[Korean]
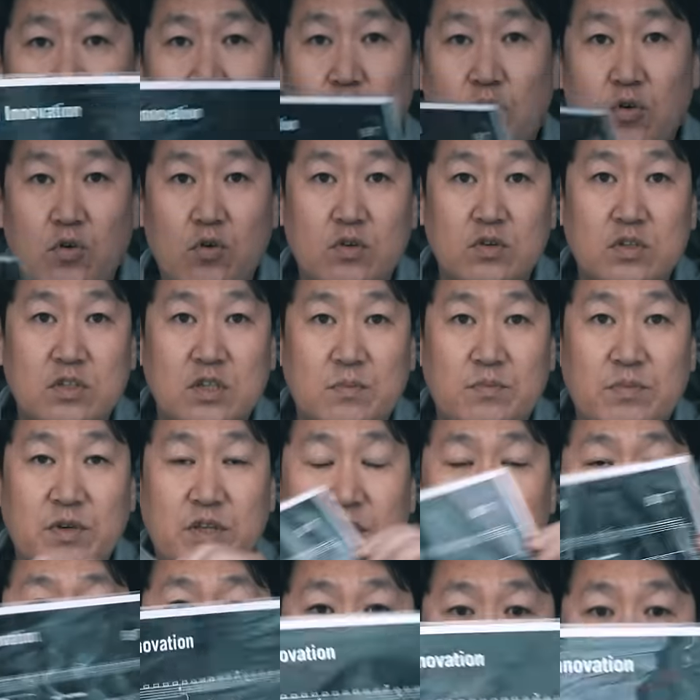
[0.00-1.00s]
A4 용지
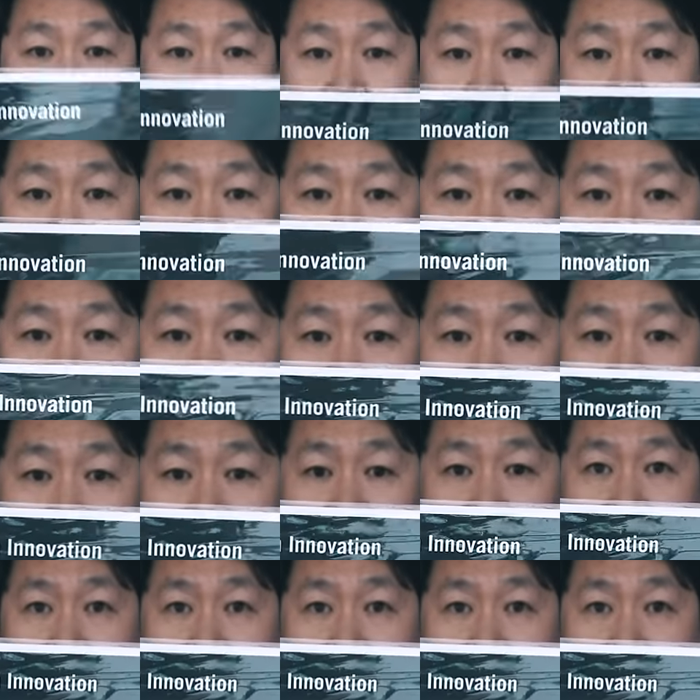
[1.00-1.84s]
비닐이 들어 있습니다.